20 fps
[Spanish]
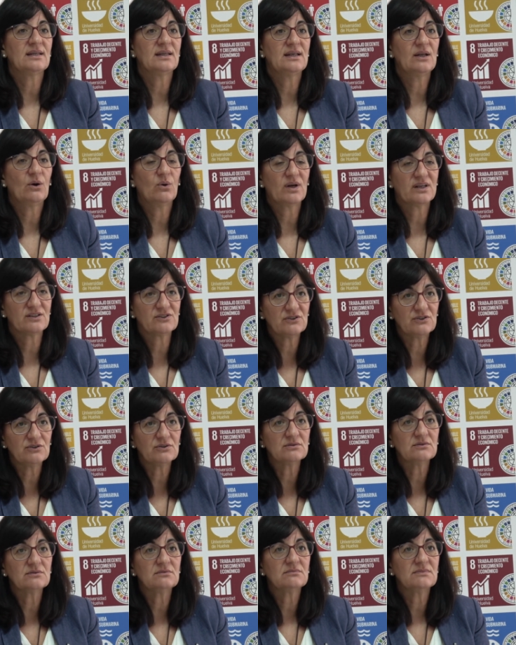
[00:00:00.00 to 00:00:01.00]
que la
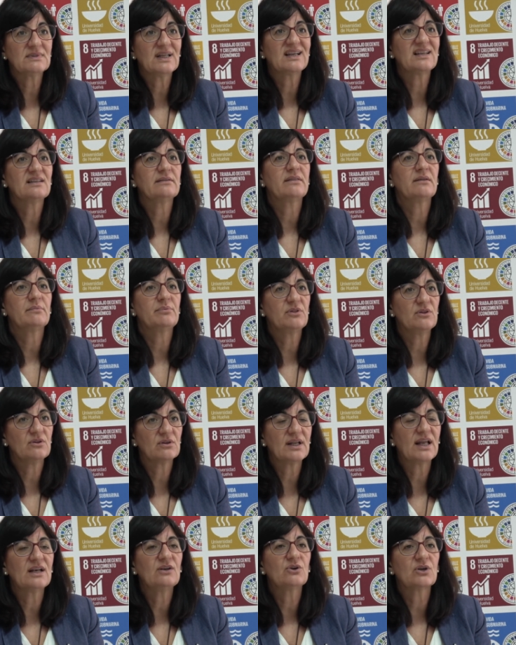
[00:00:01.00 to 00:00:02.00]
ocasión tan
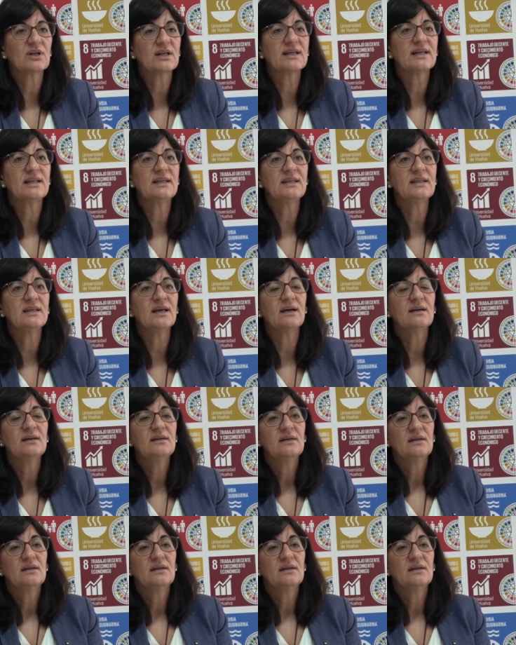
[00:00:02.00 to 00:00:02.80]
excepcional lo requería